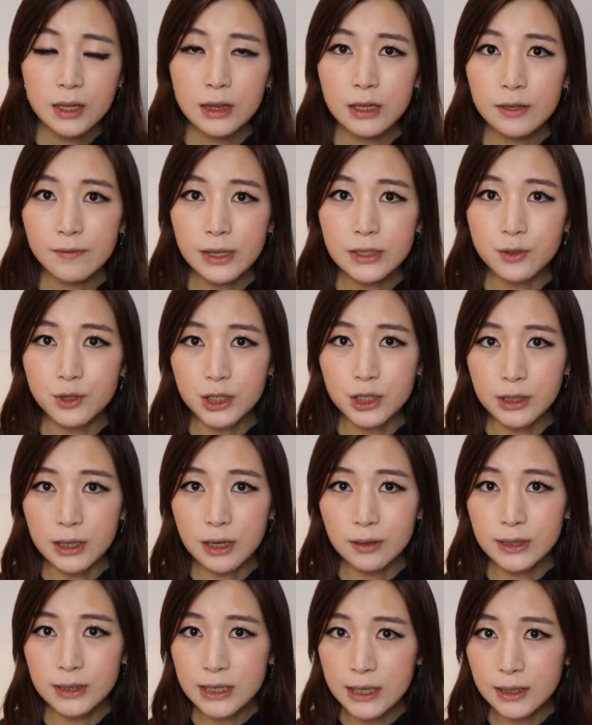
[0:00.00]
另外就是
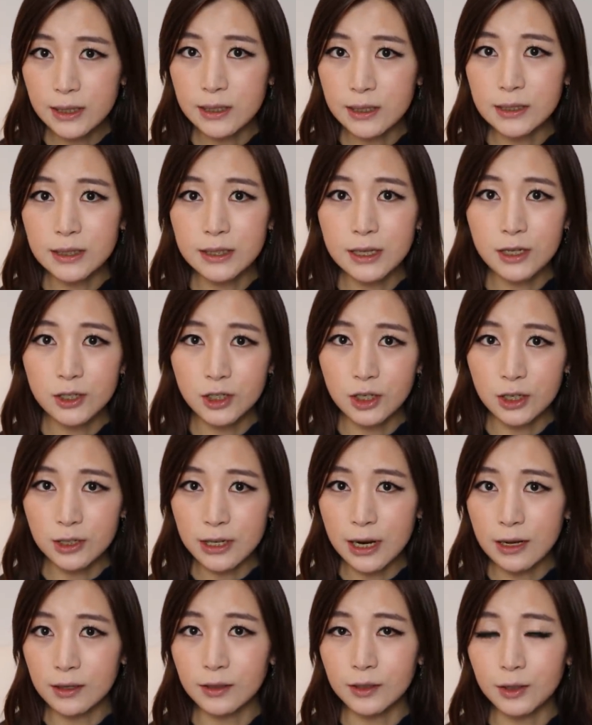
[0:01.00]
要界定一些
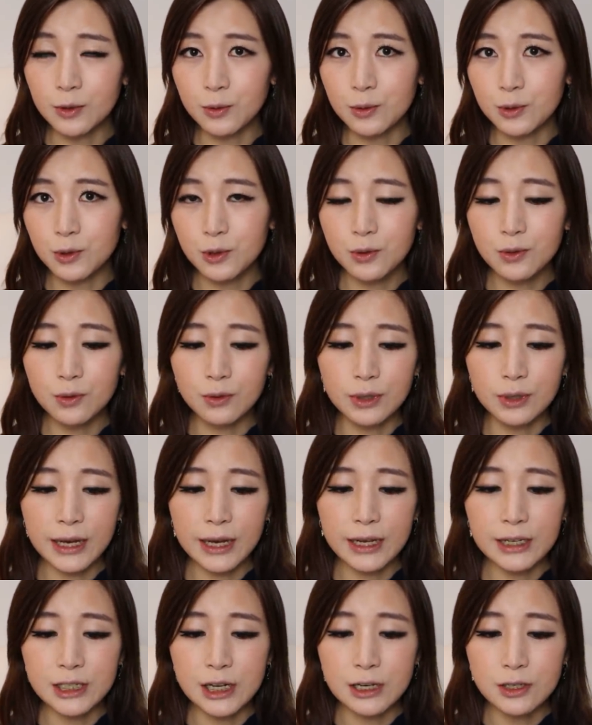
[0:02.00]
仍然可以与中国
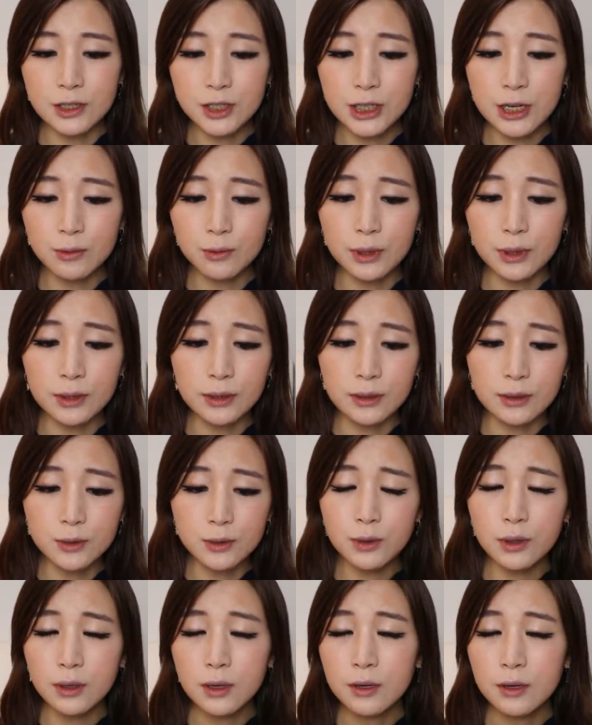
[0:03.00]
开展战略合
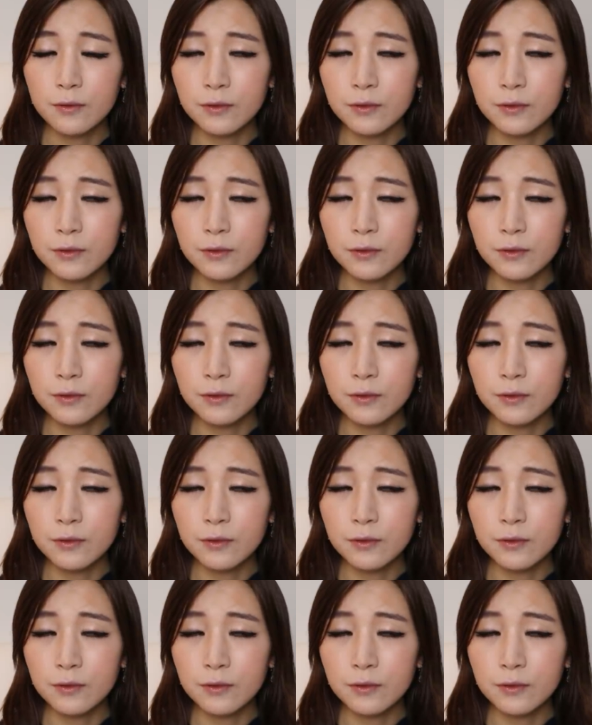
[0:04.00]
作、